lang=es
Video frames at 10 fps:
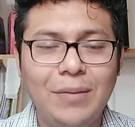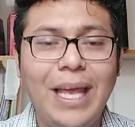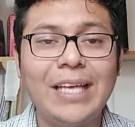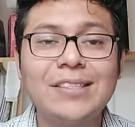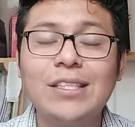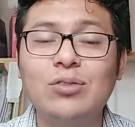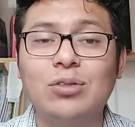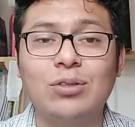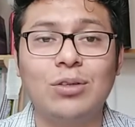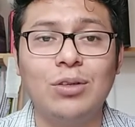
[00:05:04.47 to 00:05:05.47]
Ese es
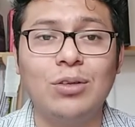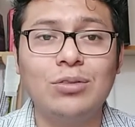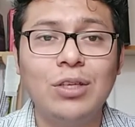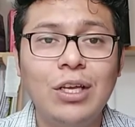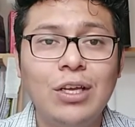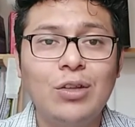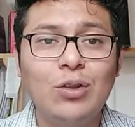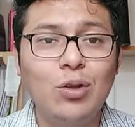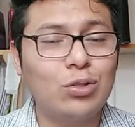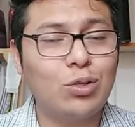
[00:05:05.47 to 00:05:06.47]
nuestro Dios.
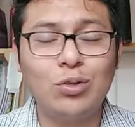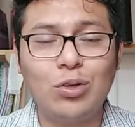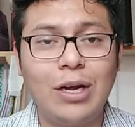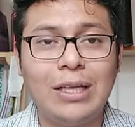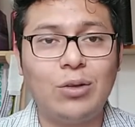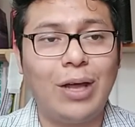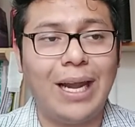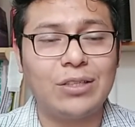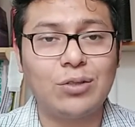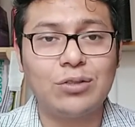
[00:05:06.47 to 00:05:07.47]
Dios controla todas
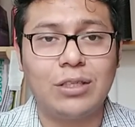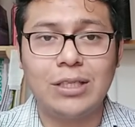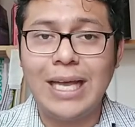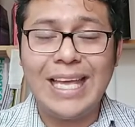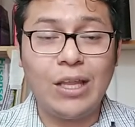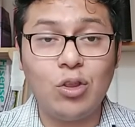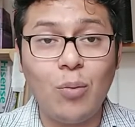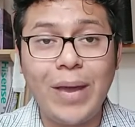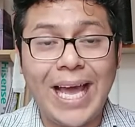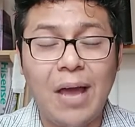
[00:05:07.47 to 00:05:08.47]
las cosas. Y
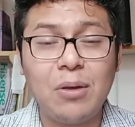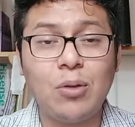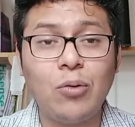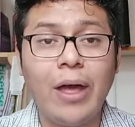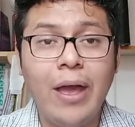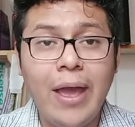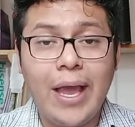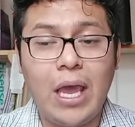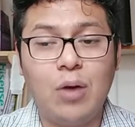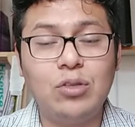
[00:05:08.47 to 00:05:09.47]
no me cabe duda
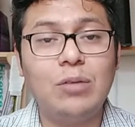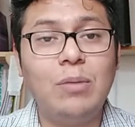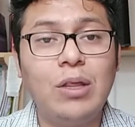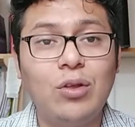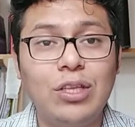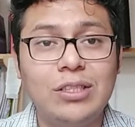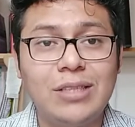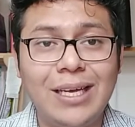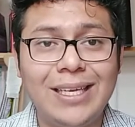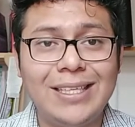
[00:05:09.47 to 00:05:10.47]
que aún en medio de
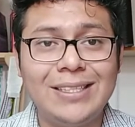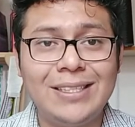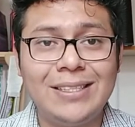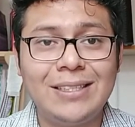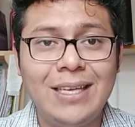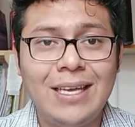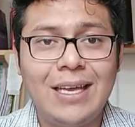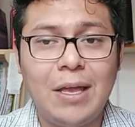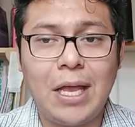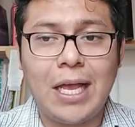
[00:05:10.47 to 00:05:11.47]
esta crisis
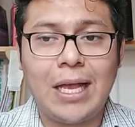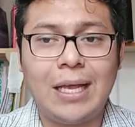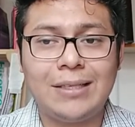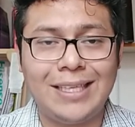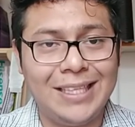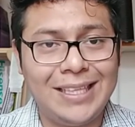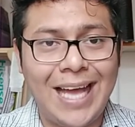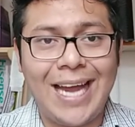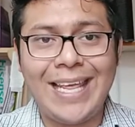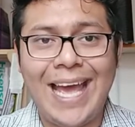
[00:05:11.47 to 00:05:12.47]

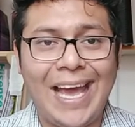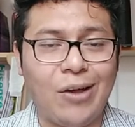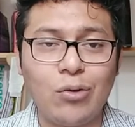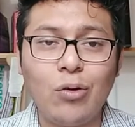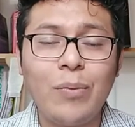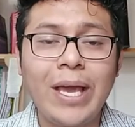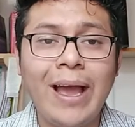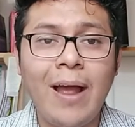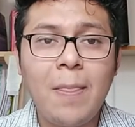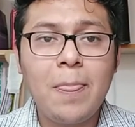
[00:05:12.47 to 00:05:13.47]
sanitaria,
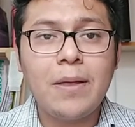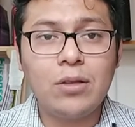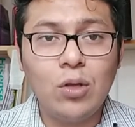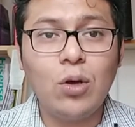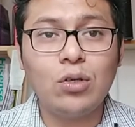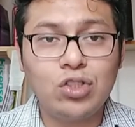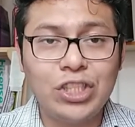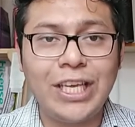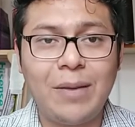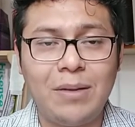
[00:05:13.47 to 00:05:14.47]
económica, Dios
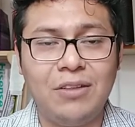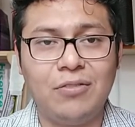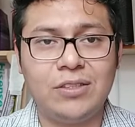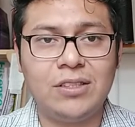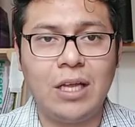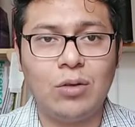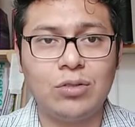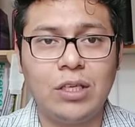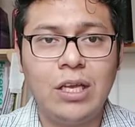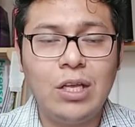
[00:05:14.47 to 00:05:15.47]
sigue
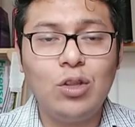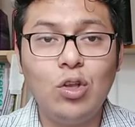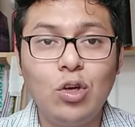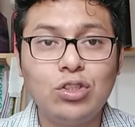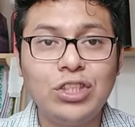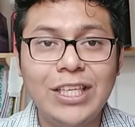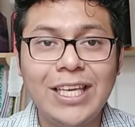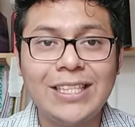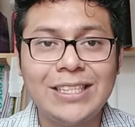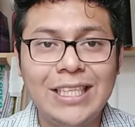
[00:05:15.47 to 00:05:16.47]
manifestándose. Dios
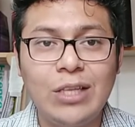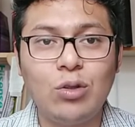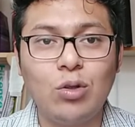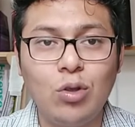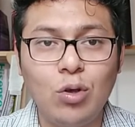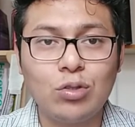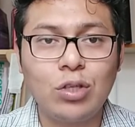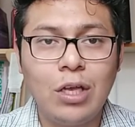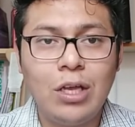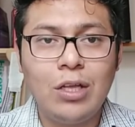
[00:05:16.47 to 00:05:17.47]
sigue siendo Dios.